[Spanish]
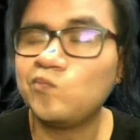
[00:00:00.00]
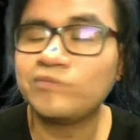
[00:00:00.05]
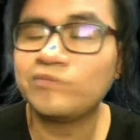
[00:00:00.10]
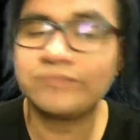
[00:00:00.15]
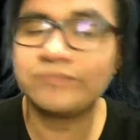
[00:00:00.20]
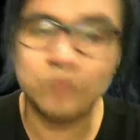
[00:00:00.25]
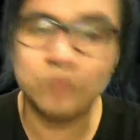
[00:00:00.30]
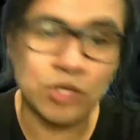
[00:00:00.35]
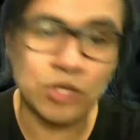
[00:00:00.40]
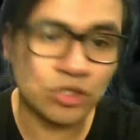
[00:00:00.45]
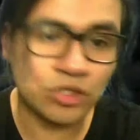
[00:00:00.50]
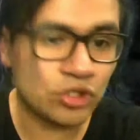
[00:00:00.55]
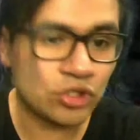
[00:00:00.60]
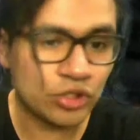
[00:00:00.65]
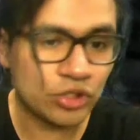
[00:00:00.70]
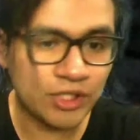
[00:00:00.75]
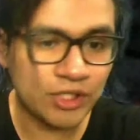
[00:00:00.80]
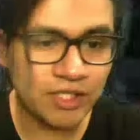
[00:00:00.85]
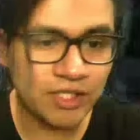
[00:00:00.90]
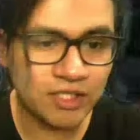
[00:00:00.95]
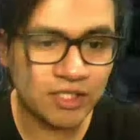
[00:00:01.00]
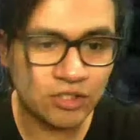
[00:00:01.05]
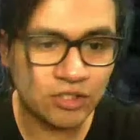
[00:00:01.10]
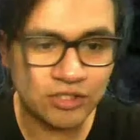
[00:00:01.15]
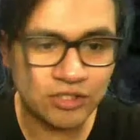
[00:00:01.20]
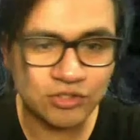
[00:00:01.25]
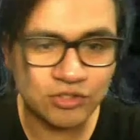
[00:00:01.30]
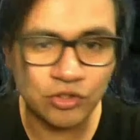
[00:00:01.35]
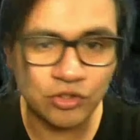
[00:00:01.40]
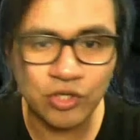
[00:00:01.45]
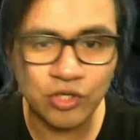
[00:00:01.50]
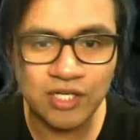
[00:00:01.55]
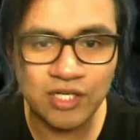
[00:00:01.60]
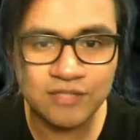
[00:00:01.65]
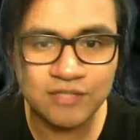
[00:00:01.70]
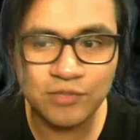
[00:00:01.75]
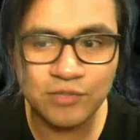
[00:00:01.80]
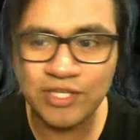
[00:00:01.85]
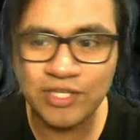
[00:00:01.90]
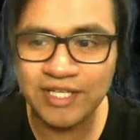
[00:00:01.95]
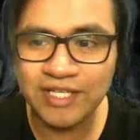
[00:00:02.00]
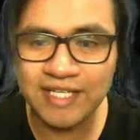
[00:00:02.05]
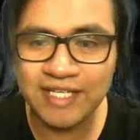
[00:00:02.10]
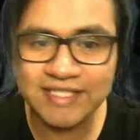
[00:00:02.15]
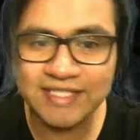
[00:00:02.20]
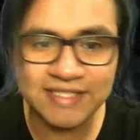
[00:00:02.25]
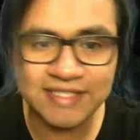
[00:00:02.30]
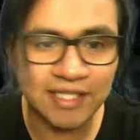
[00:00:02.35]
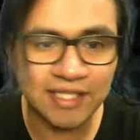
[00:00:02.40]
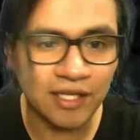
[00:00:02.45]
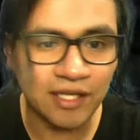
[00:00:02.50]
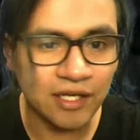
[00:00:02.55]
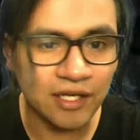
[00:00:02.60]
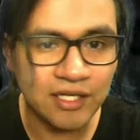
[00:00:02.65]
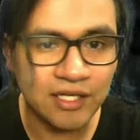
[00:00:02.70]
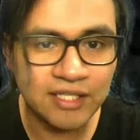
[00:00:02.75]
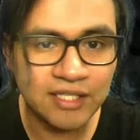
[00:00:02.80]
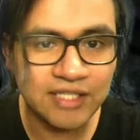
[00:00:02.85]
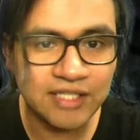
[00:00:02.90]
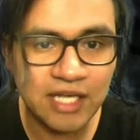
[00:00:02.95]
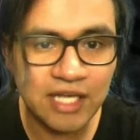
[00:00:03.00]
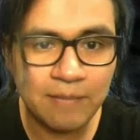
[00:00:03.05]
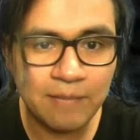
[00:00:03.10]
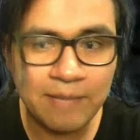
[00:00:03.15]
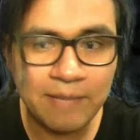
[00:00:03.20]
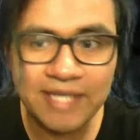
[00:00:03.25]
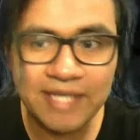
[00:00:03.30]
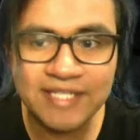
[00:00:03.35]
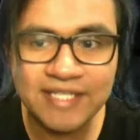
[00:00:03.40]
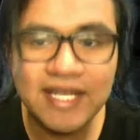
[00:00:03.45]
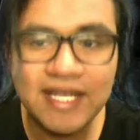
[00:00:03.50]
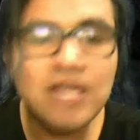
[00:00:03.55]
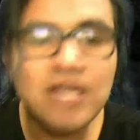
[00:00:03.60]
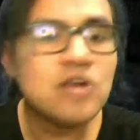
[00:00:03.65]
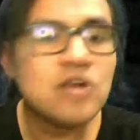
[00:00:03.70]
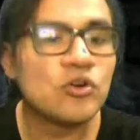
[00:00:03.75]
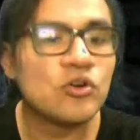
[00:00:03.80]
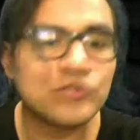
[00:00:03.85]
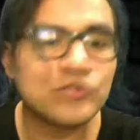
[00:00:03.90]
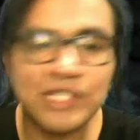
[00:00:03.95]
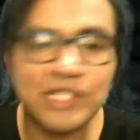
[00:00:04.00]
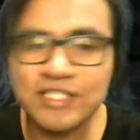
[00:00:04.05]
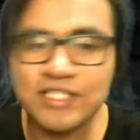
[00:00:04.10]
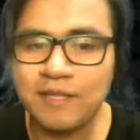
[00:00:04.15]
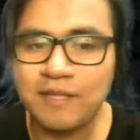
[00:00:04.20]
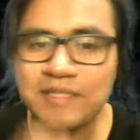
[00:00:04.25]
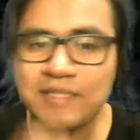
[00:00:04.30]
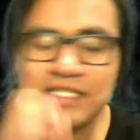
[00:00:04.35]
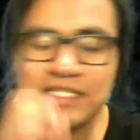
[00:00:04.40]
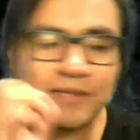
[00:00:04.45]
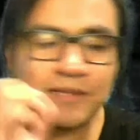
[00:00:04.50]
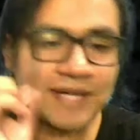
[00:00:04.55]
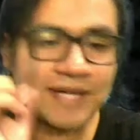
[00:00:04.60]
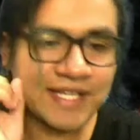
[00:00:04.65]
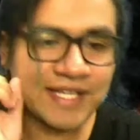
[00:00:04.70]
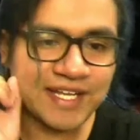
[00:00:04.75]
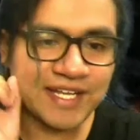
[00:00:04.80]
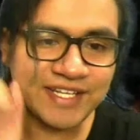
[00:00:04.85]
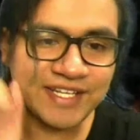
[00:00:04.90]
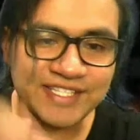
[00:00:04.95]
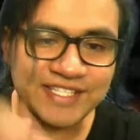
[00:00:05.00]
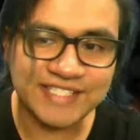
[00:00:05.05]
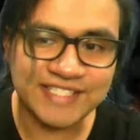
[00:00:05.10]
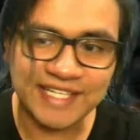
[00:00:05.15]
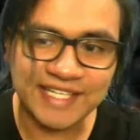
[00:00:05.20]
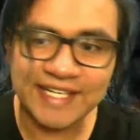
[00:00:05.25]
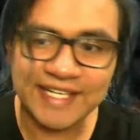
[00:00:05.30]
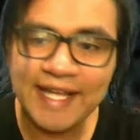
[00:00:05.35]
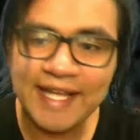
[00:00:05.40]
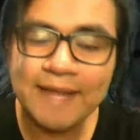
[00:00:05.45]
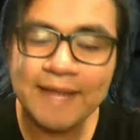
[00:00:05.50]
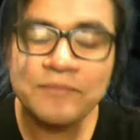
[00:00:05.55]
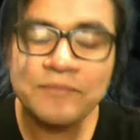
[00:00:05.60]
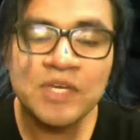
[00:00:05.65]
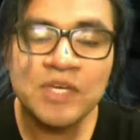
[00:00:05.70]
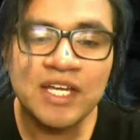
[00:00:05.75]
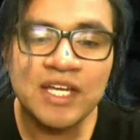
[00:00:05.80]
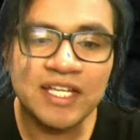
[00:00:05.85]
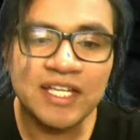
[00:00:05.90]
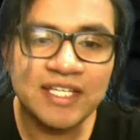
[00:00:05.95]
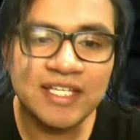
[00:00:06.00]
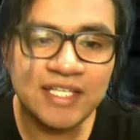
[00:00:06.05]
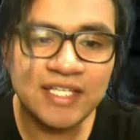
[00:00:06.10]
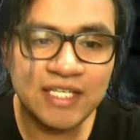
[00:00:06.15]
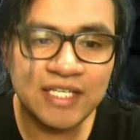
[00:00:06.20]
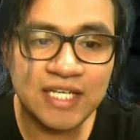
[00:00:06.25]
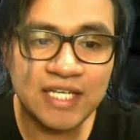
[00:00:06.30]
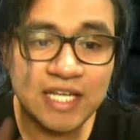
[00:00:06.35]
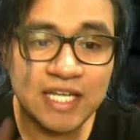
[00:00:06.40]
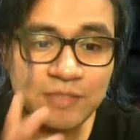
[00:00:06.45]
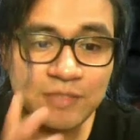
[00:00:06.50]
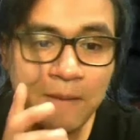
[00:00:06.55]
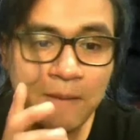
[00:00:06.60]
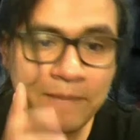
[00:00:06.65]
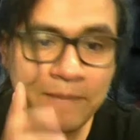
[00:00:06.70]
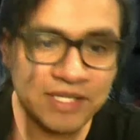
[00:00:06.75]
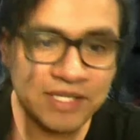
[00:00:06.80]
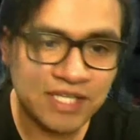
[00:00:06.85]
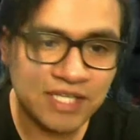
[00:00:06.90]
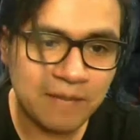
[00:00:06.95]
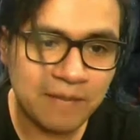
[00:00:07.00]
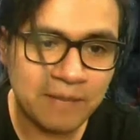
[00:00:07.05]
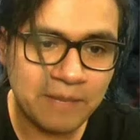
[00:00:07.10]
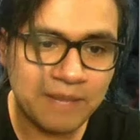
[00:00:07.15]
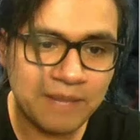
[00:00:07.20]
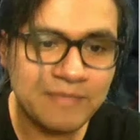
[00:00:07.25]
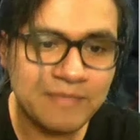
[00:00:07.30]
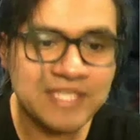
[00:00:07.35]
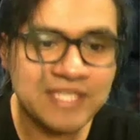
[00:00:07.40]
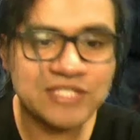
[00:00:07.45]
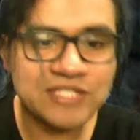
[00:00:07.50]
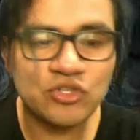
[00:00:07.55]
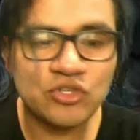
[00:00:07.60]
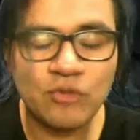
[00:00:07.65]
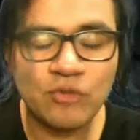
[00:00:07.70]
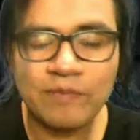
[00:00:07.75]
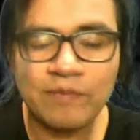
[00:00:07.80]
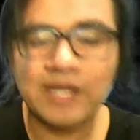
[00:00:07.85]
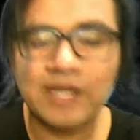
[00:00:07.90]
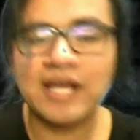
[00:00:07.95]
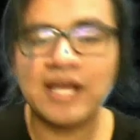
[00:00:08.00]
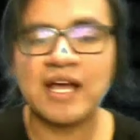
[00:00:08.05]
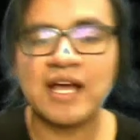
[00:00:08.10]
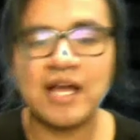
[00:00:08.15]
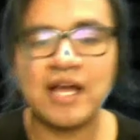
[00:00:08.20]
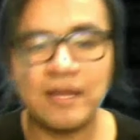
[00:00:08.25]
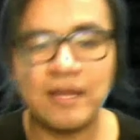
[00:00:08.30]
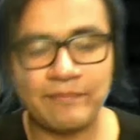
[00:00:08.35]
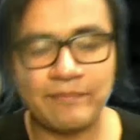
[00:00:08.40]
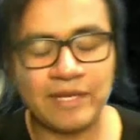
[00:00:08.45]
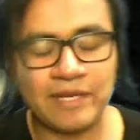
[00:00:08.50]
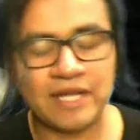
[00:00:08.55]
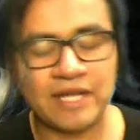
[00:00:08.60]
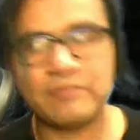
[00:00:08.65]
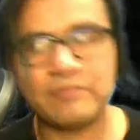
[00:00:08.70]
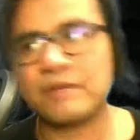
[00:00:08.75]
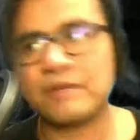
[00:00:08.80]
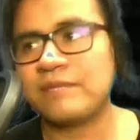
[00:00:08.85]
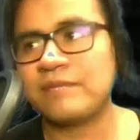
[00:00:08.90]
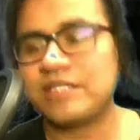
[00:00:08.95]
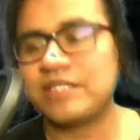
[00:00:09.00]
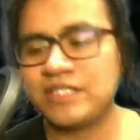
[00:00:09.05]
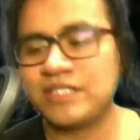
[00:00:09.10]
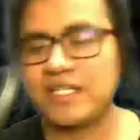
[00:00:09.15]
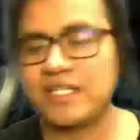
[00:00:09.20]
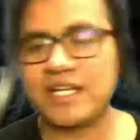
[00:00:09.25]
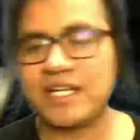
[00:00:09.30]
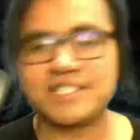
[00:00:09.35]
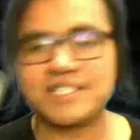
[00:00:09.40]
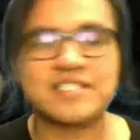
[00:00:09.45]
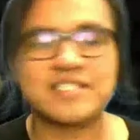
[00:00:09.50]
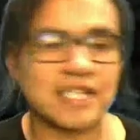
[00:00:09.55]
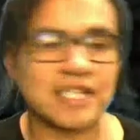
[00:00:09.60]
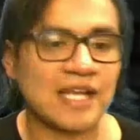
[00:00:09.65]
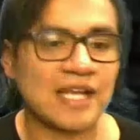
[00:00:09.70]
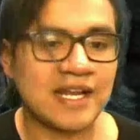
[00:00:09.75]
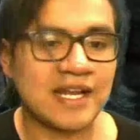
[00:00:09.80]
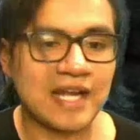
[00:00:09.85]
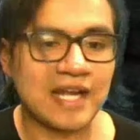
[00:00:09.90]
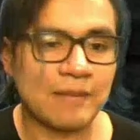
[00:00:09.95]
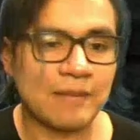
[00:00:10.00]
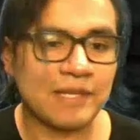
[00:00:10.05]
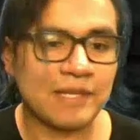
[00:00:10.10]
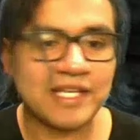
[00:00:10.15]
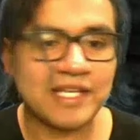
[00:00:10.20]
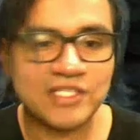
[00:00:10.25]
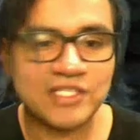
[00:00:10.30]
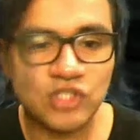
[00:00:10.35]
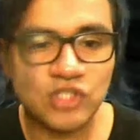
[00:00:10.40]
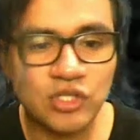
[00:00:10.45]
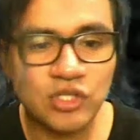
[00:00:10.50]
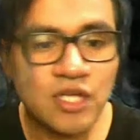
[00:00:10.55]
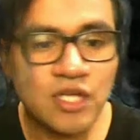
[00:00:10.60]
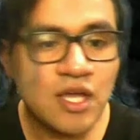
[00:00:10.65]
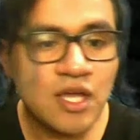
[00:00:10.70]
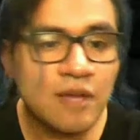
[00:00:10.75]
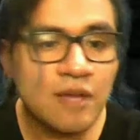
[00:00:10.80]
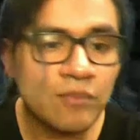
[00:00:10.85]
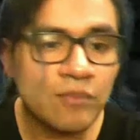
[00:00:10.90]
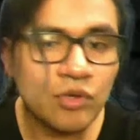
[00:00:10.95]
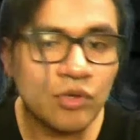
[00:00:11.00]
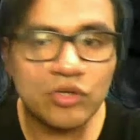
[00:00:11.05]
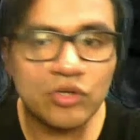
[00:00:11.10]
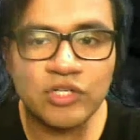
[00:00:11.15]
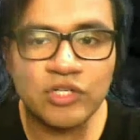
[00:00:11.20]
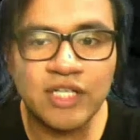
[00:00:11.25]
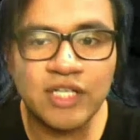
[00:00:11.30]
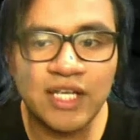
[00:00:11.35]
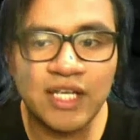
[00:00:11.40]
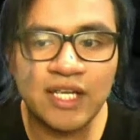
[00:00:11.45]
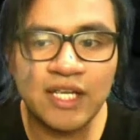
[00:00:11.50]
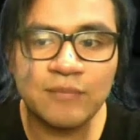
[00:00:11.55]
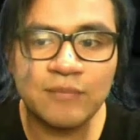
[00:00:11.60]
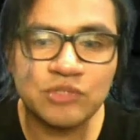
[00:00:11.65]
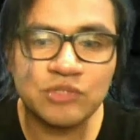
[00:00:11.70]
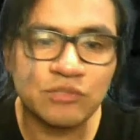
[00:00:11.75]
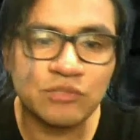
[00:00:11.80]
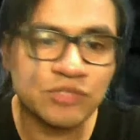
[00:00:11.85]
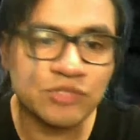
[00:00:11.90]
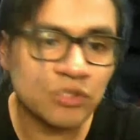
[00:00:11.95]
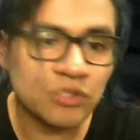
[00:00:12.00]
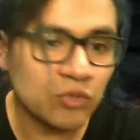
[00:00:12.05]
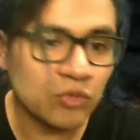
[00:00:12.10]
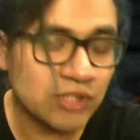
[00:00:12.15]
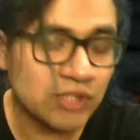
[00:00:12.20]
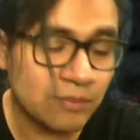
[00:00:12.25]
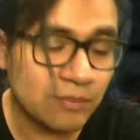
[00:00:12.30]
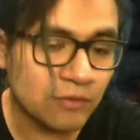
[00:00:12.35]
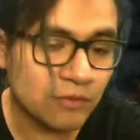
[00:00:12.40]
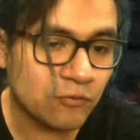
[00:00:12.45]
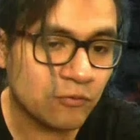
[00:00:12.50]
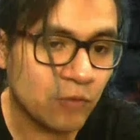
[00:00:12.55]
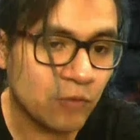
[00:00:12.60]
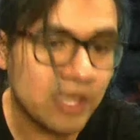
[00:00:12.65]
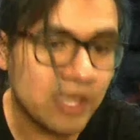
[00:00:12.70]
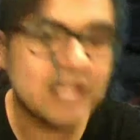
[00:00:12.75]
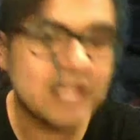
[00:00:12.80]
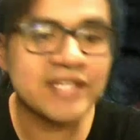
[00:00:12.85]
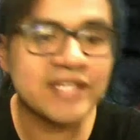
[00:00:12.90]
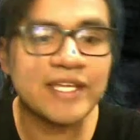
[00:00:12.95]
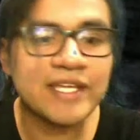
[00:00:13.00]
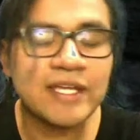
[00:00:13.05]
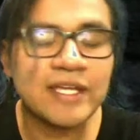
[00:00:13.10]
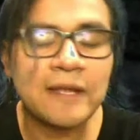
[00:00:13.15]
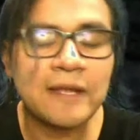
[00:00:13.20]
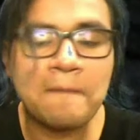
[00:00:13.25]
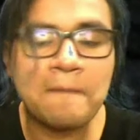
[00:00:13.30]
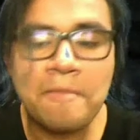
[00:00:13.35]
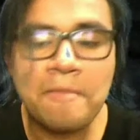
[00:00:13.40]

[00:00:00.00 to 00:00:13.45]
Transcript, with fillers: Bueno, creo que creo que es todo. Ahí les voy a dejar este el link de la página. Ustedes nada más le van a dar descargar y les va a pedir el permiso para, para permitir instalar la aplicación porque pues como se encuentra por fuera de